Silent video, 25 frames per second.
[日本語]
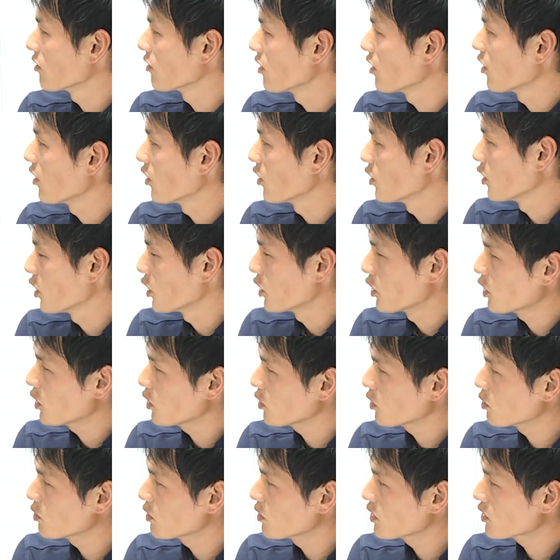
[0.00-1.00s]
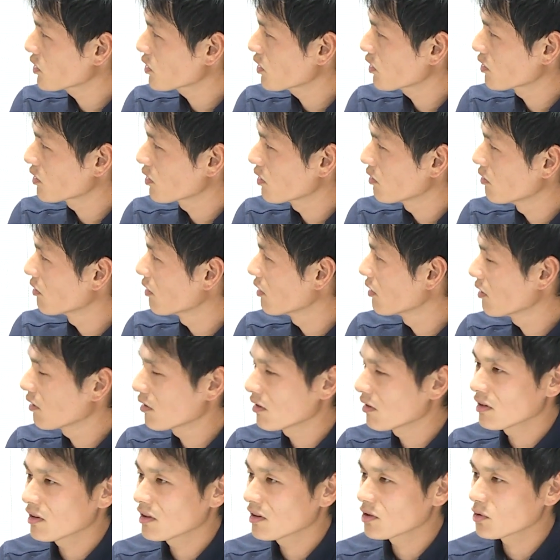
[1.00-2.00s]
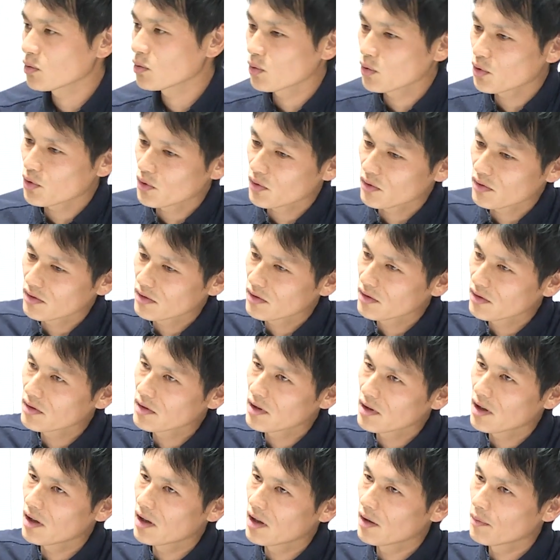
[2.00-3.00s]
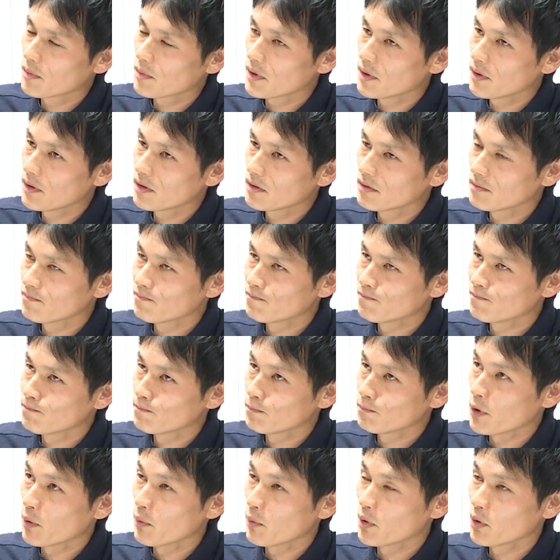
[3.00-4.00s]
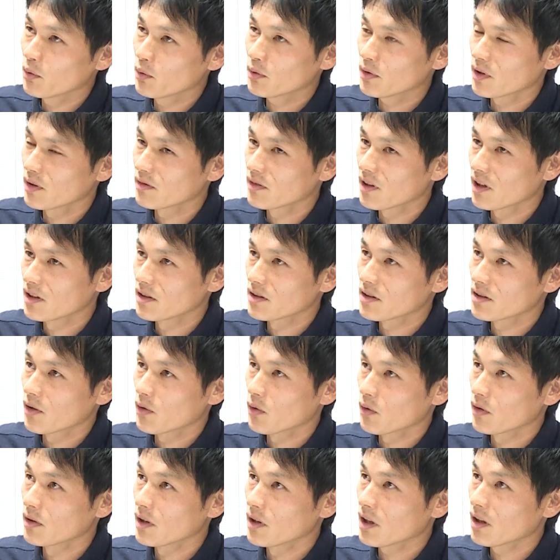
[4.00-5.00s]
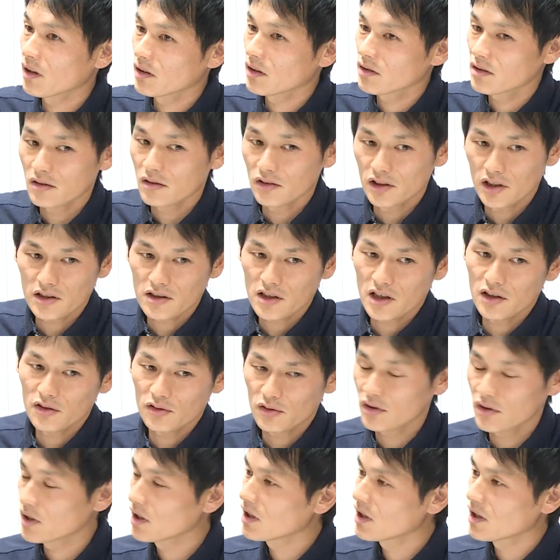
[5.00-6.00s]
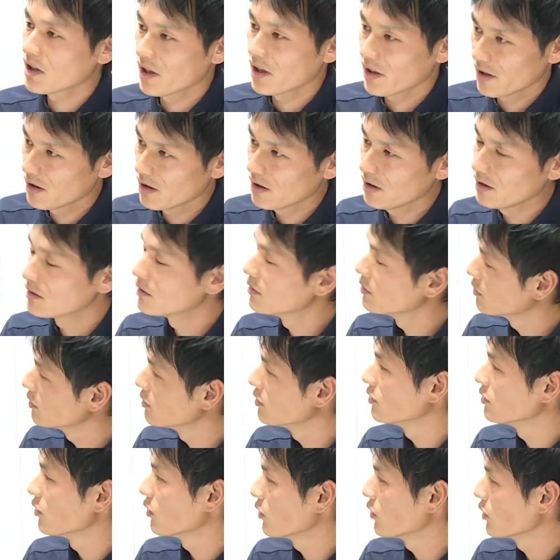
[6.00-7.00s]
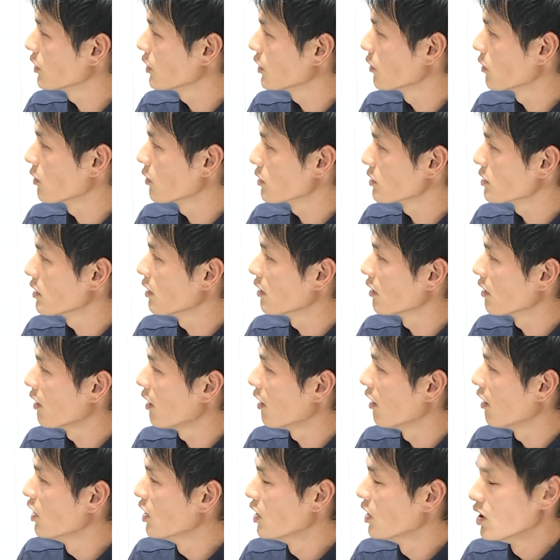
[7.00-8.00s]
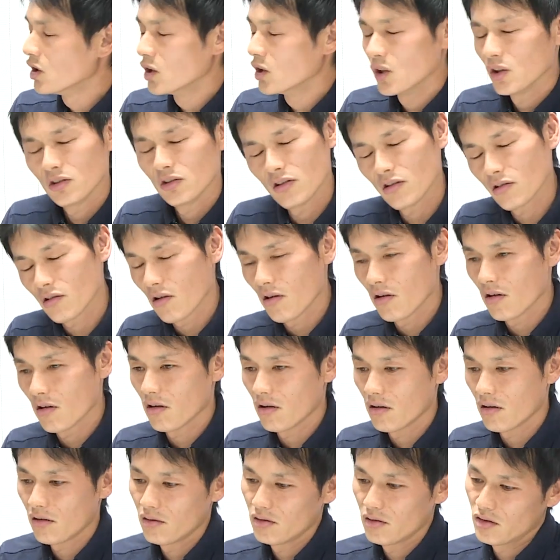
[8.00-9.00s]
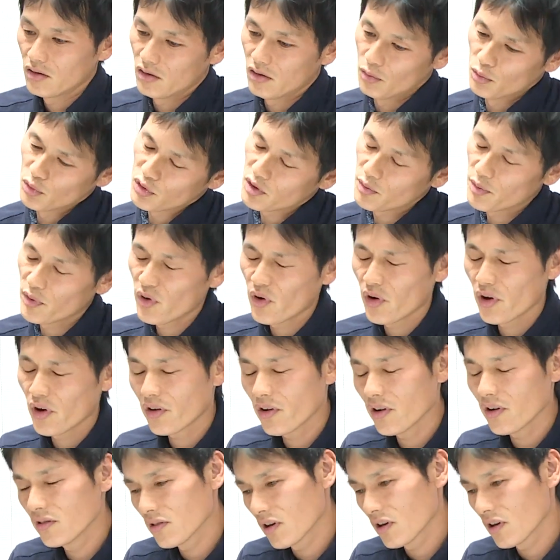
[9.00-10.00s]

ね意外と嬉しかったのがなかなかこう食がび、うん、微妙って言いたいですけどなかなか野菜の好き嫌いが、うん、多いお子さんが、なんかおむすび保育園の